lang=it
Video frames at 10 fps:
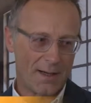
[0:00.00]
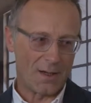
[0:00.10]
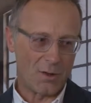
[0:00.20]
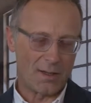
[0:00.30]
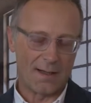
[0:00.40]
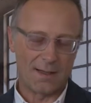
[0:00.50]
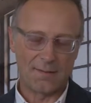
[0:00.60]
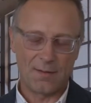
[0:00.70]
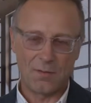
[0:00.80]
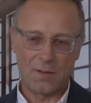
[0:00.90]
accedere al
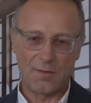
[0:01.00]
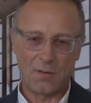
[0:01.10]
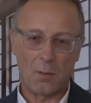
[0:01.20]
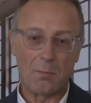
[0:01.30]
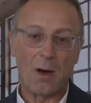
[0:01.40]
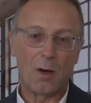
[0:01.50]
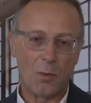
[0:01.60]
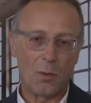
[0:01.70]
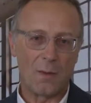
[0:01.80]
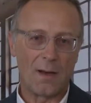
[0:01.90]
servizio, ma
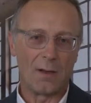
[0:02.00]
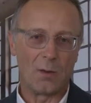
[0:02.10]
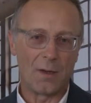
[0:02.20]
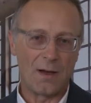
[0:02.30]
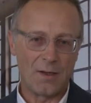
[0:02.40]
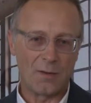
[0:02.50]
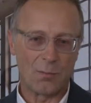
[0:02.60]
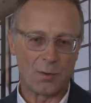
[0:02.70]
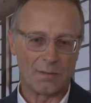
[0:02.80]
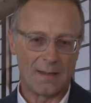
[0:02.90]
comunque
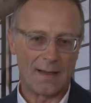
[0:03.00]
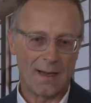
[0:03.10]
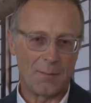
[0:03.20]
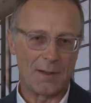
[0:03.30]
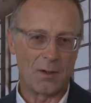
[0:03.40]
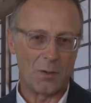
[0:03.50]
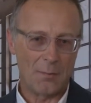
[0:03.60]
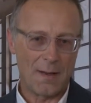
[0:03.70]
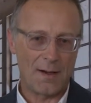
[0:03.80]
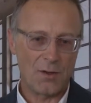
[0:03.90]
l'organismo della Camera di
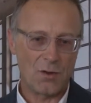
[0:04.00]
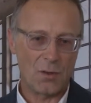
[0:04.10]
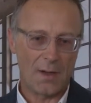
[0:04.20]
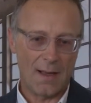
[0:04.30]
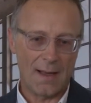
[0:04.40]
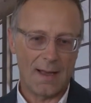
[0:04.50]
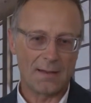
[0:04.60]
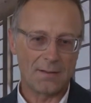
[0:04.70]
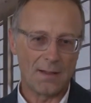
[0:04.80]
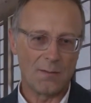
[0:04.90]
Commercio è
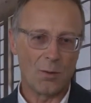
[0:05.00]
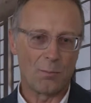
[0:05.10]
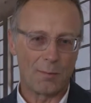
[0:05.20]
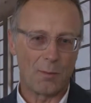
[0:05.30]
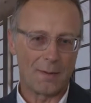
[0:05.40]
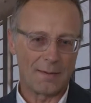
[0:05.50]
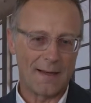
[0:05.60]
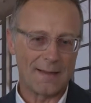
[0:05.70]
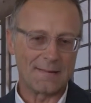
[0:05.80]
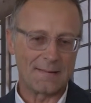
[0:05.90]
attivo proprio per
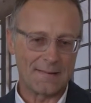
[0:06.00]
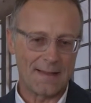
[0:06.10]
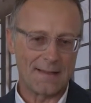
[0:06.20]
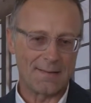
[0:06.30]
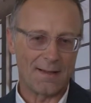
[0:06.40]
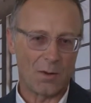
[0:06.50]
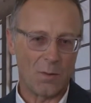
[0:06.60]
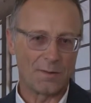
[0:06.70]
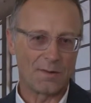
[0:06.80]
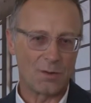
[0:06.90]
dare assistenza a
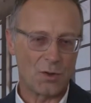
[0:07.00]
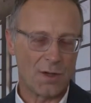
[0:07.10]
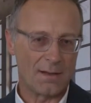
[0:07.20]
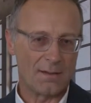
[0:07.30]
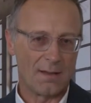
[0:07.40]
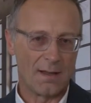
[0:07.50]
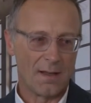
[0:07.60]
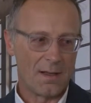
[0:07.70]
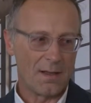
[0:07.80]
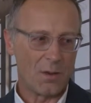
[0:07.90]
questi soggetti
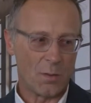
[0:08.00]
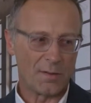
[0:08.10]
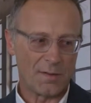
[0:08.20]
in questo